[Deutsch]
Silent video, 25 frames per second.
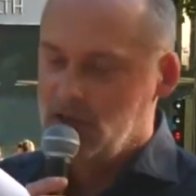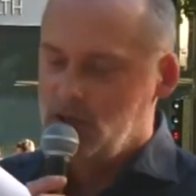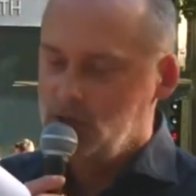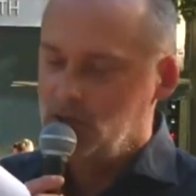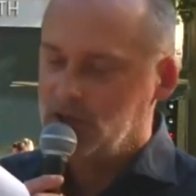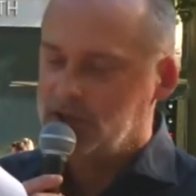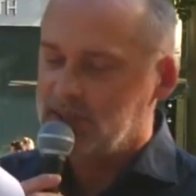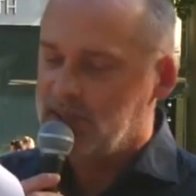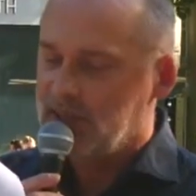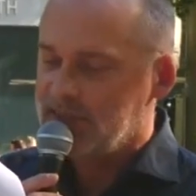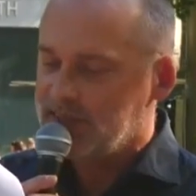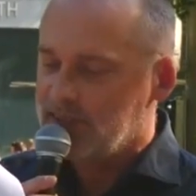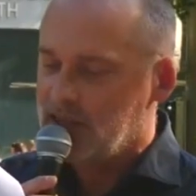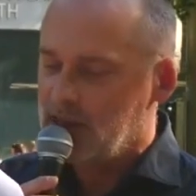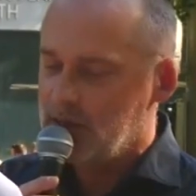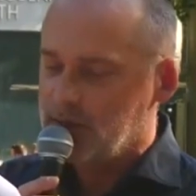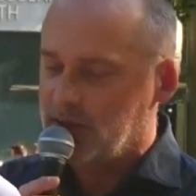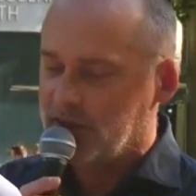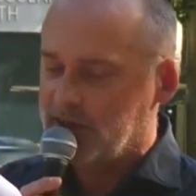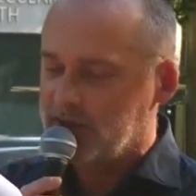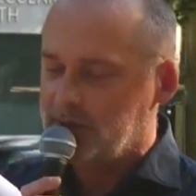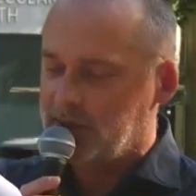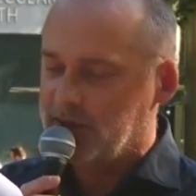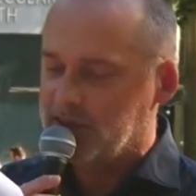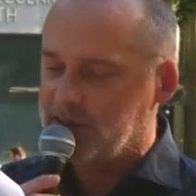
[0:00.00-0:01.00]
nur deshalb
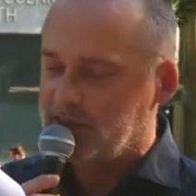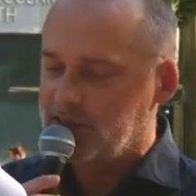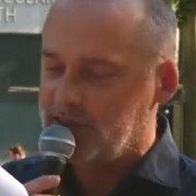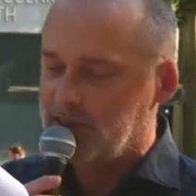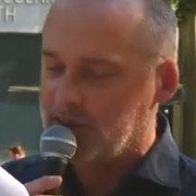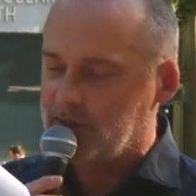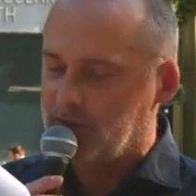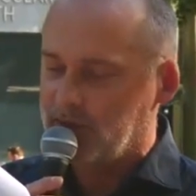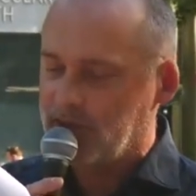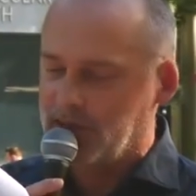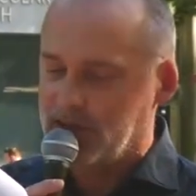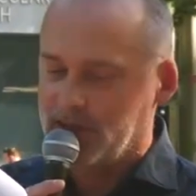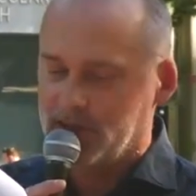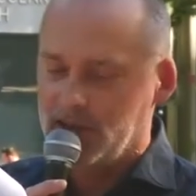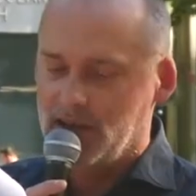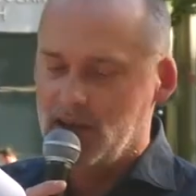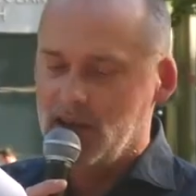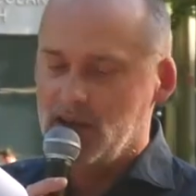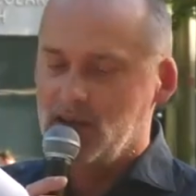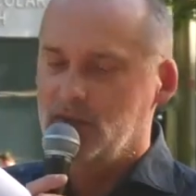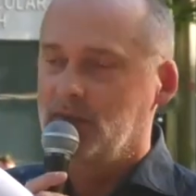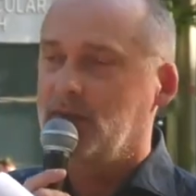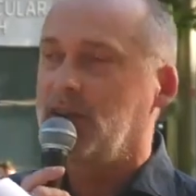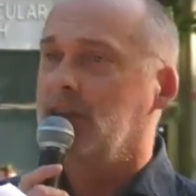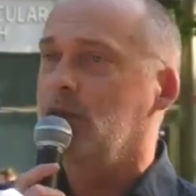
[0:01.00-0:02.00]
respektiert werden,
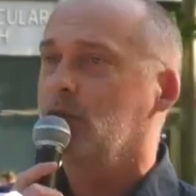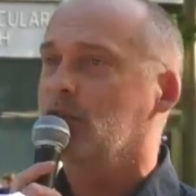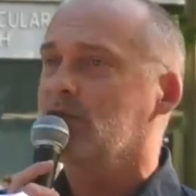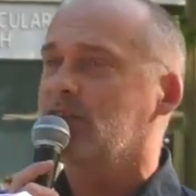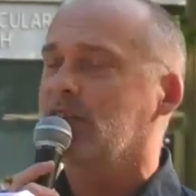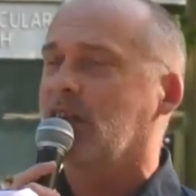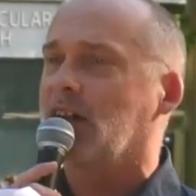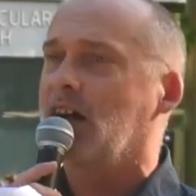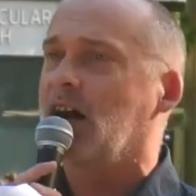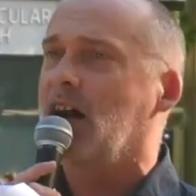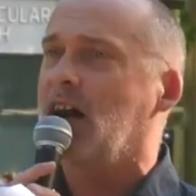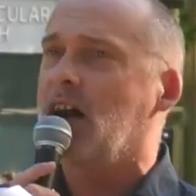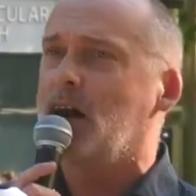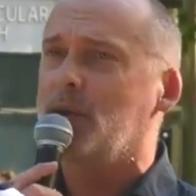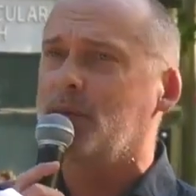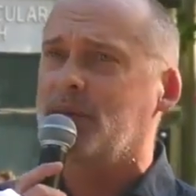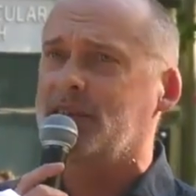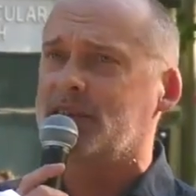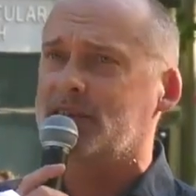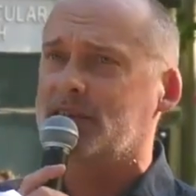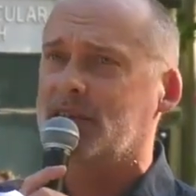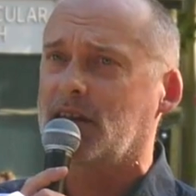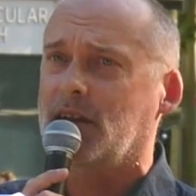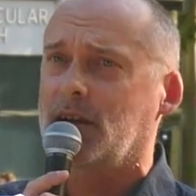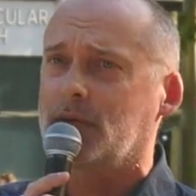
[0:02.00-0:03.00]
weil unsere
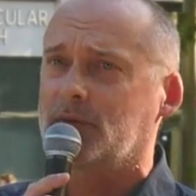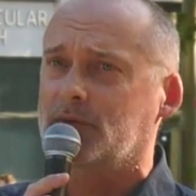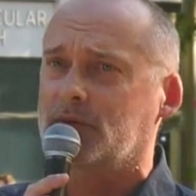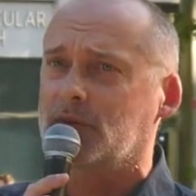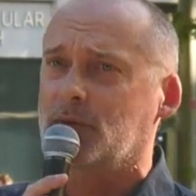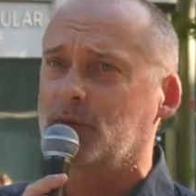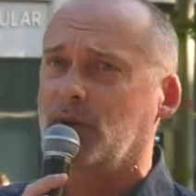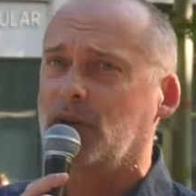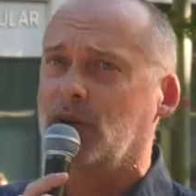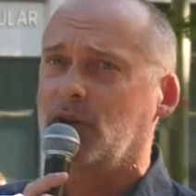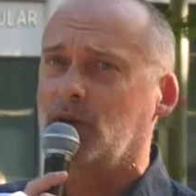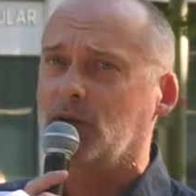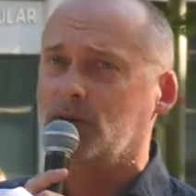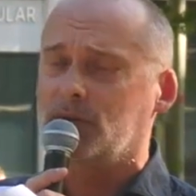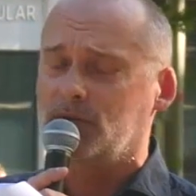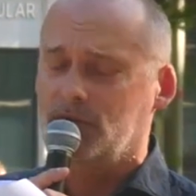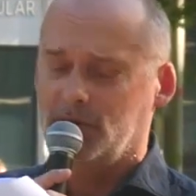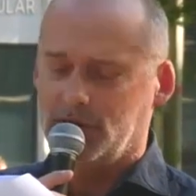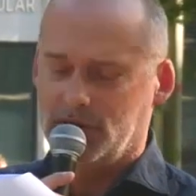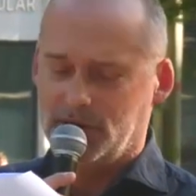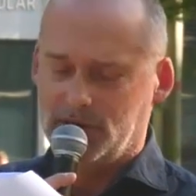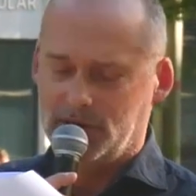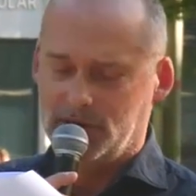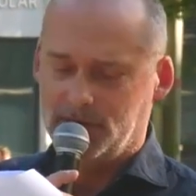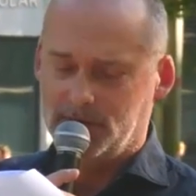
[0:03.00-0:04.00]
Arbeitskraft gebraucht
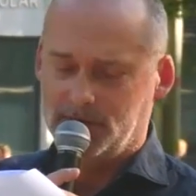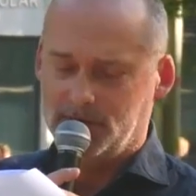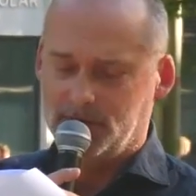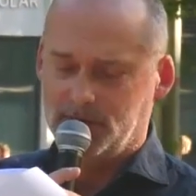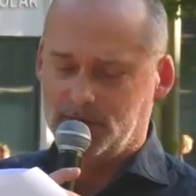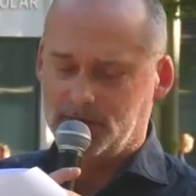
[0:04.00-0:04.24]
wird.